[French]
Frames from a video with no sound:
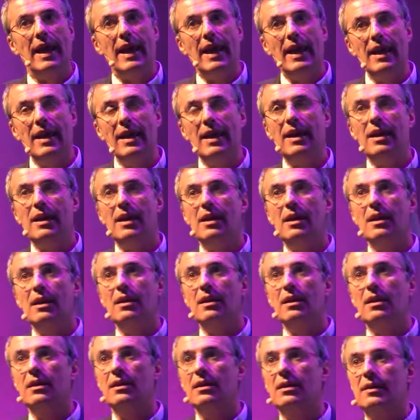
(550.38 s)
Et
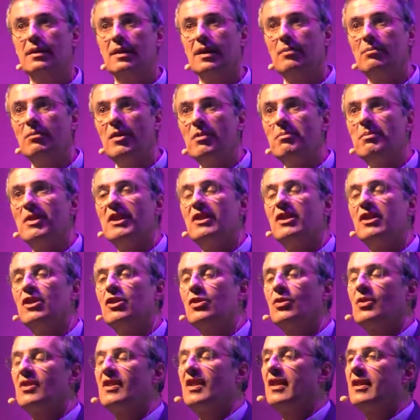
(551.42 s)
cette même
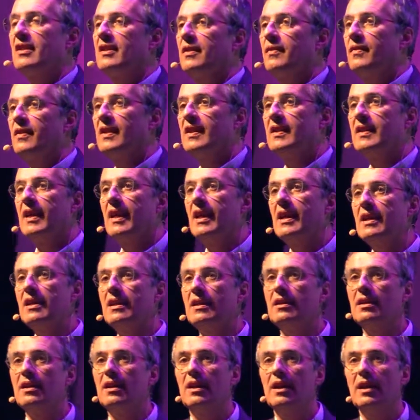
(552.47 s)
intelligence artificielle,
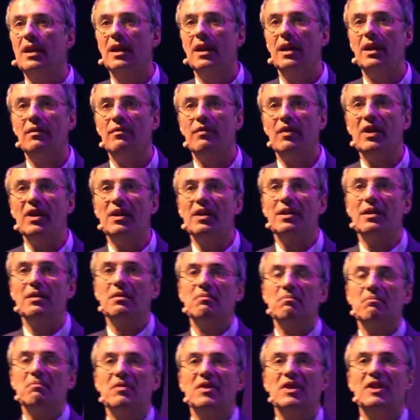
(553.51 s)
elle va
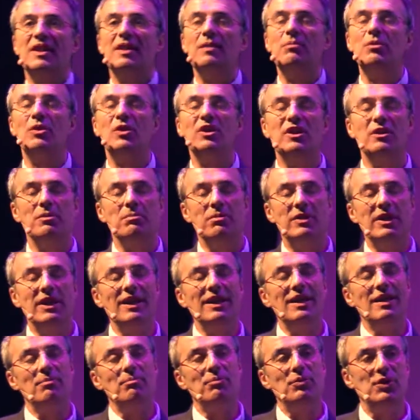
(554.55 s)
démultiplier
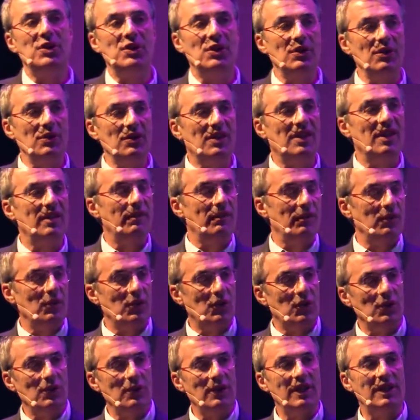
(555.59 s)
la puissance des
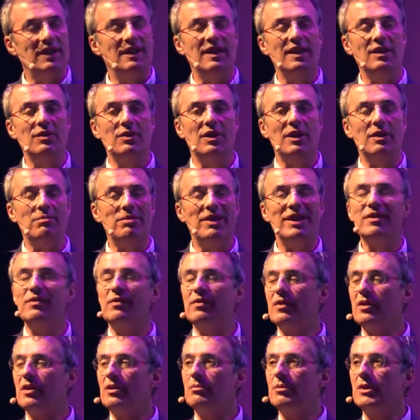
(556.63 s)
fonctionnalités de la
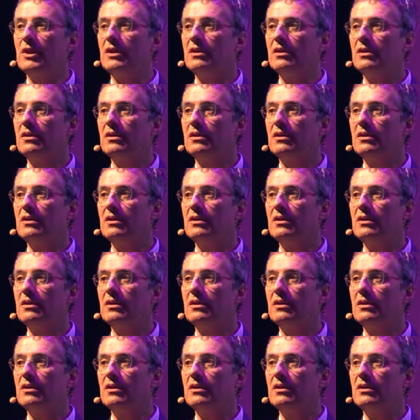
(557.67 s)
plateforme.